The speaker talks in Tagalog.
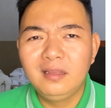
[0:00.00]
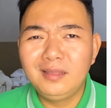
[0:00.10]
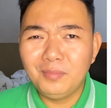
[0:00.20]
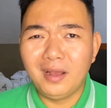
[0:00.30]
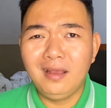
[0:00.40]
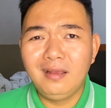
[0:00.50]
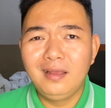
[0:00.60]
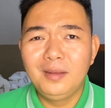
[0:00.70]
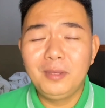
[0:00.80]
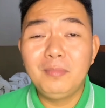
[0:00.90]
ba? Diba?
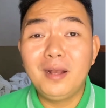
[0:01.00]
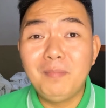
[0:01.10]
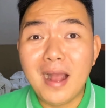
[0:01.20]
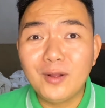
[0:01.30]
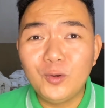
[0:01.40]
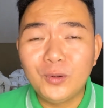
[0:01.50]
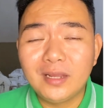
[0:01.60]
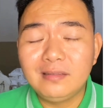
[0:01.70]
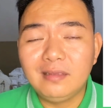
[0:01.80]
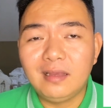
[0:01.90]
May mga bangkong
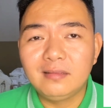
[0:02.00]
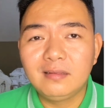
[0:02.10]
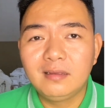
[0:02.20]
ganyan.